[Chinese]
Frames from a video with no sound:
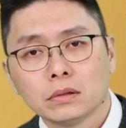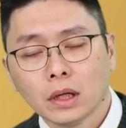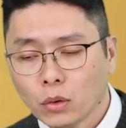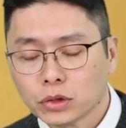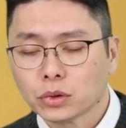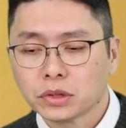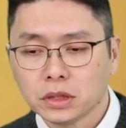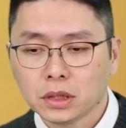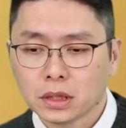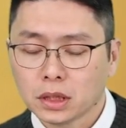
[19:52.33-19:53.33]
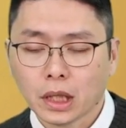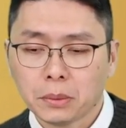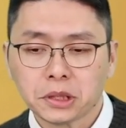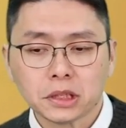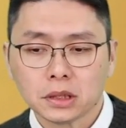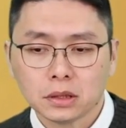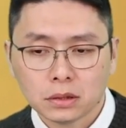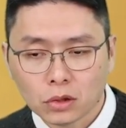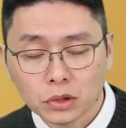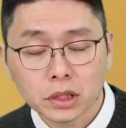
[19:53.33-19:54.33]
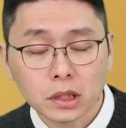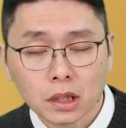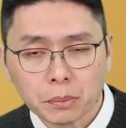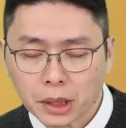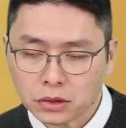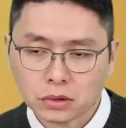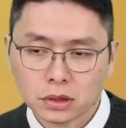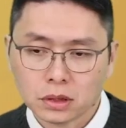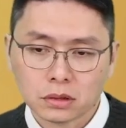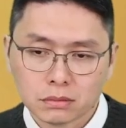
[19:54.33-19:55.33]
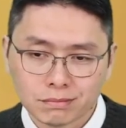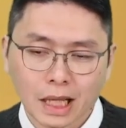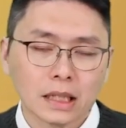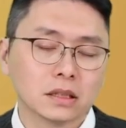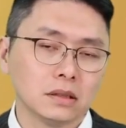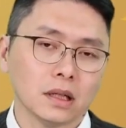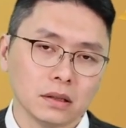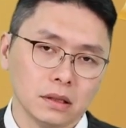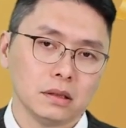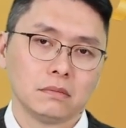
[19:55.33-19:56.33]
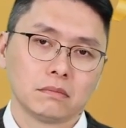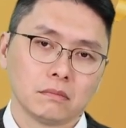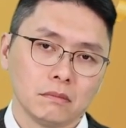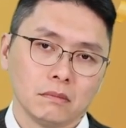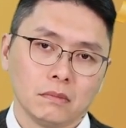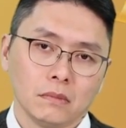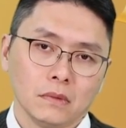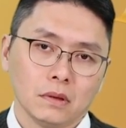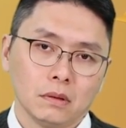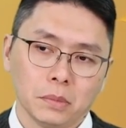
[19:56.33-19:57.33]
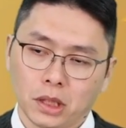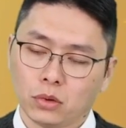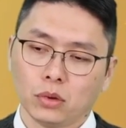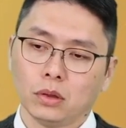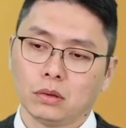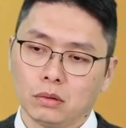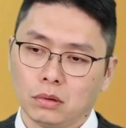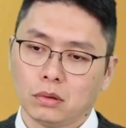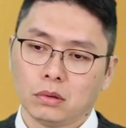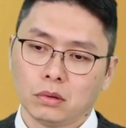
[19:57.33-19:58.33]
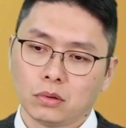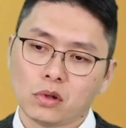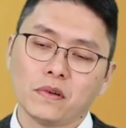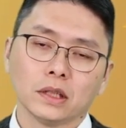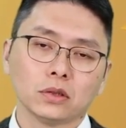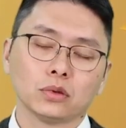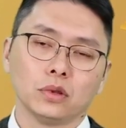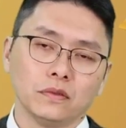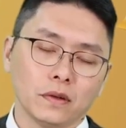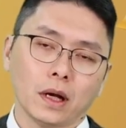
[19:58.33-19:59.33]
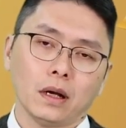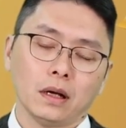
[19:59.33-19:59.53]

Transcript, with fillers: 那我也说今年的 i b c 工业电脑本来就是一个大成长年。美国国防授权法